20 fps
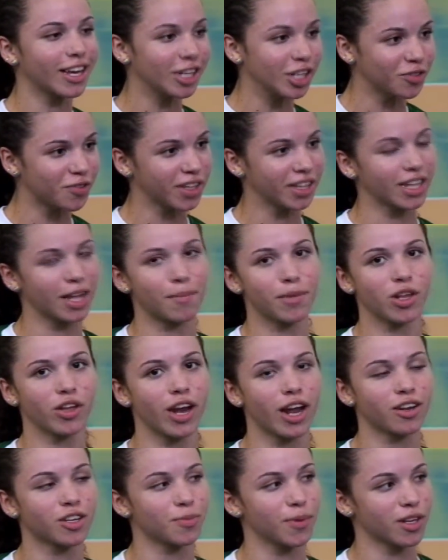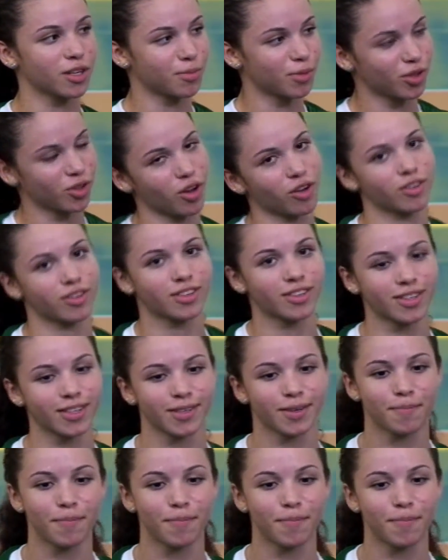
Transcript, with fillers: que a gente vai tentar melhorar nos próximos jogos.